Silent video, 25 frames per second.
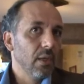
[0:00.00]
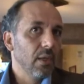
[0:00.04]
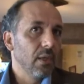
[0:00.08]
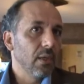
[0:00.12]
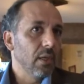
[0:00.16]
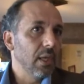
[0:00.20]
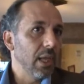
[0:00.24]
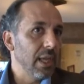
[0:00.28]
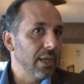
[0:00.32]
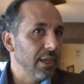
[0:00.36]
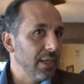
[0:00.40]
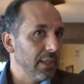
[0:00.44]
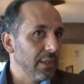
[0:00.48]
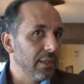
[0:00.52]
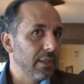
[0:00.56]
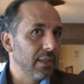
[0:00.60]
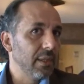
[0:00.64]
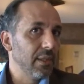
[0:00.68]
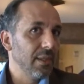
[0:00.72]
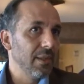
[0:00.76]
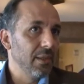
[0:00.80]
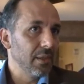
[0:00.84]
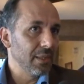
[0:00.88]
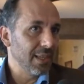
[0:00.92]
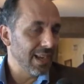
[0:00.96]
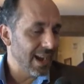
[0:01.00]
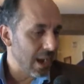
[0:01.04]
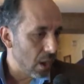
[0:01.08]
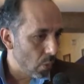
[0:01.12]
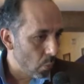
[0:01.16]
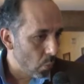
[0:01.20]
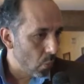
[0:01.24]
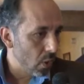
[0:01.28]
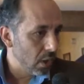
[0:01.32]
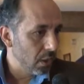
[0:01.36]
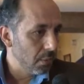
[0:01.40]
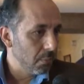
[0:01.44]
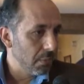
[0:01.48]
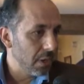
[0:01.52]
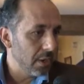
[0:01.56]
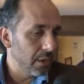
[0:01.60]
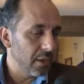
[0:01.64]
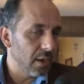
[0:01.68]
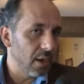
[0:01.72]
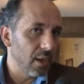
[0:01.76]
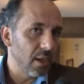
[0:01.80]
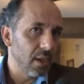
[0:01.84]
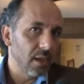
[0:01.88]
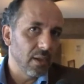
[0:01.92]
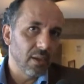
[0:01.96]
كانت كأول
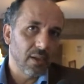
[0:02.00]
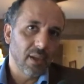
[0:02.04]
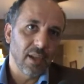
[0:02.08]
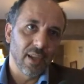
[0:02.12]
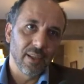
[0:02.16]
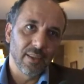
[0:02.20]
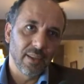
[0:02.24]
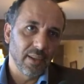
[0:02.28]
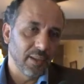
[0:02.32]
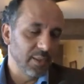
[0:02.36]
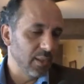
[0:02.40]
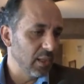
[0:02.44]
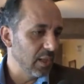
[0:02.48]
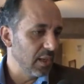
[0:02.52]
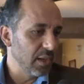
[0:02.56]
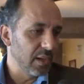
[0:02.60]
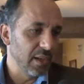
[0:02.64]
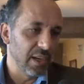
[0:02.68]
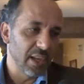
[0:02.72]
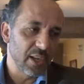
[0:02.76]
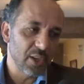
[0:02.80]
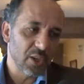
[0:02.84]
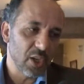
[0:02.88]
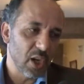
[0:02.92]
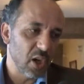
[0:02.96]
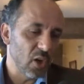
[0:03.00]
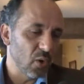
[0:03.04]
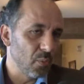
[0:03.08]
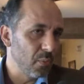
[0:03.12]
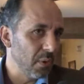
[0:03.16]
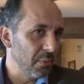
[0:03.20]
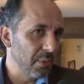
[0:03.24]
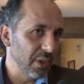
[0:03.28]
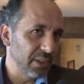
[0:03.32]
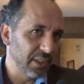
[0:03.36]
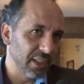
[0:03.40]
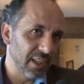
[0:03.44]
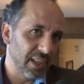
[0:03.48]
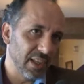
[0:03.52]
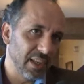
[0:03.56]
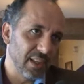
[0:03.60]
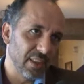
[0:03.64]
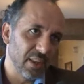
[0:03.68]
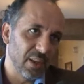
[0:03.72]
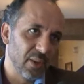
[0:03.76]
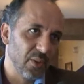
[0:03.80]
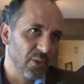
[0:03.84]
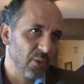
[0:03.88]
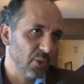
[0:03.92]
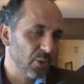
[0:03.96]
مرة كانت كثير ناجحة وما بعتقد
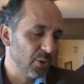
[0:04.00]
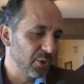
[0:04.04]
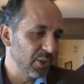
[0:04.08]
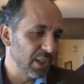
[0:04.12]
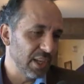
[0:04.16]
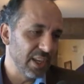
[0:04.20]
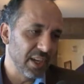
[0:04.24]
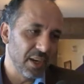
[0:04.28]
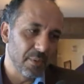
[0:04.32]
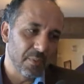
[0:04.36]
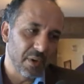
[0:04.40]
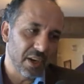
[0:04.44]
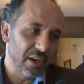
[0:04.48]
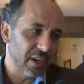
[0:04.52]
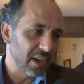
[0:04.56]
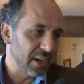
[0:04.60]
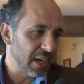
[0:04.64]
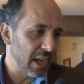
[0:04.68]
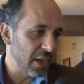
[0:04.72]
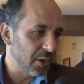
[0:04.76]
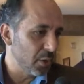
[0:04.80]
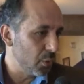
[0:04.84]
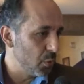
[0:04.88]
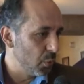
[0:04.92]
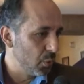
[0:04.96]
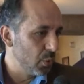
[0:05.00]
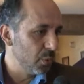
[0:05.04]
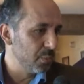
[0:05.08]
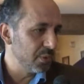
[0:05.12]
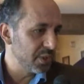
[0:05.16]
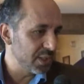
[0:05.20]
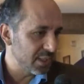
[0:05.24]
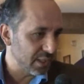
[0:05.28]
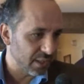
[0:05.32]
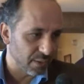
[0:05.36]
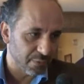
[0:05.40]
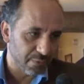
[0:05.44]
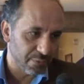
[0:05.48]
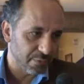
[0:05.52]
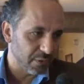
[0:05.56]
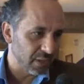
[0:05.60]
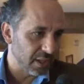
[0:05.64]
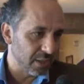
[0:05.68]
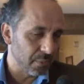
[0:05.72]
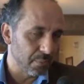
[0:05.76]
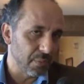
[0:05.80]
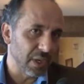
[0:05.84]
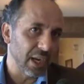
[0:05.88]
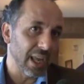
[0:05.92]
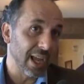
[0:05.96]
إنه ثاني مرة رح يكونوا
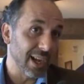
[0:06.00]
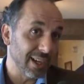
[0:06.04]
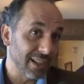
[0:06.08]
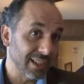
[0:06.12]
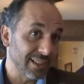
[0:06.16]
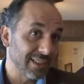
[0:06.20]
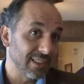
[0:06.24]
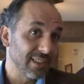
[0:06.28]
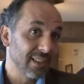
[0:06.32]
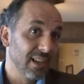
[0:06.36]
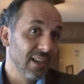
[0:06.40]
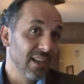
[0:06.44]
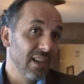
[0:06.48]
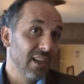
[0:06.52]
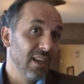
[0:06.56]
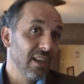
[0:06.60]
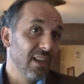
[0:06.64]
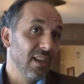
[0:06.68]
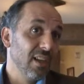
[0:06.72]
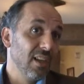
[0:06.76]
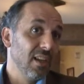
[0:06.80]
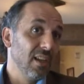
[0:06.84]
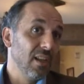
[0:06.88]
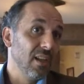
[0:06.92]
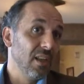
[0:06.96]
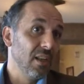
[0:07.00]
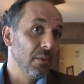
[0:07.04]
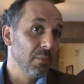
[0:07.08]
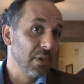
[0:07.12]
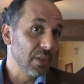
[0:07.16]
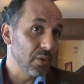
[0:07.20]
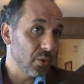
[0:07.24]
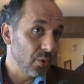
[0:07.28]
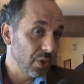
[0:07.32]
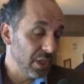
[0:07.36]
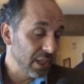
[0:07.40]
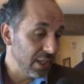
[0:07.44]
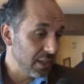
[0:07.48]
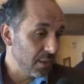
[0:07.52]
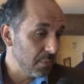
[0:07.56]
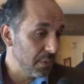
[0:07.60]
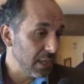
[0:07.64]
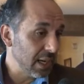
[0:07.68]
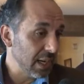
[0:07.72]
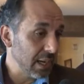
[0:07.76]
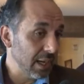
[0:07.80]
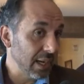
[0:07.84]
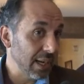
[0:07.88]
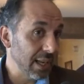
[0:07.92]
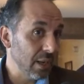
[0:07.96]
مستخفين بالعكس المسؤوليه
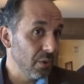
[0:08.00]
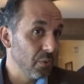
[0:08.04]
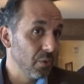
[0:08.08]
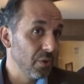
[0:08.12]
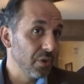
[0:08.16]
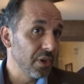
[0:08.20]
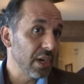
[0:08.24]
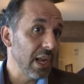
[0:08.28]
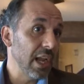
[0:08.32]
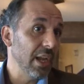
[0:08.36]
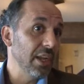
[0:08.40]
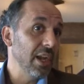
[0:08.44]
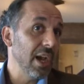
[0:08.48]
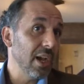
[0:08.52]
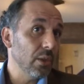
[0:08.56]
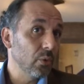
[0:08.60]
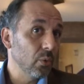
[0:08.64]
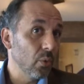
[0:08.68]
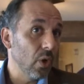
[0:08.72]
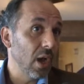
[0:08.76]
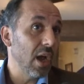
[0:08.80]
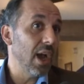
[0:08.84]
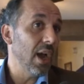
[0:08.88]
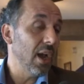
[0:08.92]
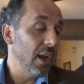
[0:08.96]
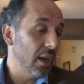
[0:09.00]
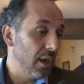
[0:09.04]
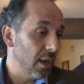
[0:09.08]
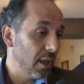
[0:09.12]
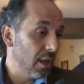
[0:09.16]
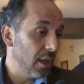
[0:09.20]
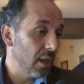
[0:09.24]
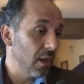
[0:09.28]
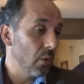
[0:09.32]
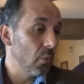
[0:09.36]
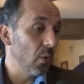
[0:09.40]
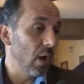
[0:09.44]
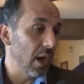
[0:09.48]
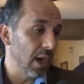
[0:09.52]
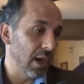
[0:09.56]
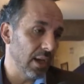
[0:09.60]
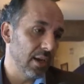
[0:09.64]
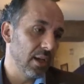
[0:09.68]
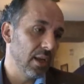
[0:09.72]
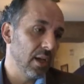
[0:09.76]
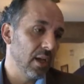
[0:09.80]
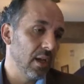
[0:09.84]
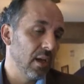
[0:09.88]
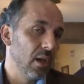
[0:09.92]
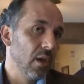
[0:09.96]
كبيره عليهم رح يعطوا احلى
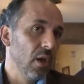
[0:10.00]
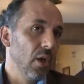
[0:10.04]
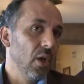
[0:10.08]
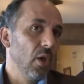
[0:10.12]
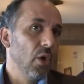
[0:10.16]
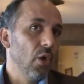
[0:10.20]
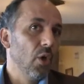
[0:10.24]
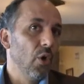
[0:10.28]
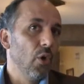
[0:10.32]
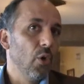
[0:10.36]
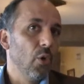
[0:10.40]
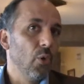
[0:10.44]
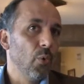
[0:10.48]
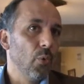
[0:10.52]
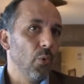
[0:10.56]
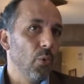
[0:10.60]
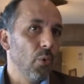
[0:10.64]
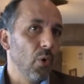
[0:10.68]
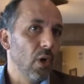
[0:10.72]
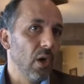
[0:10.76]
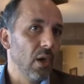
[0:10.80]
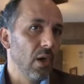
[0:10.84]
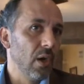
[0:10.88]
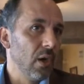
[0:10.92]
واحلى و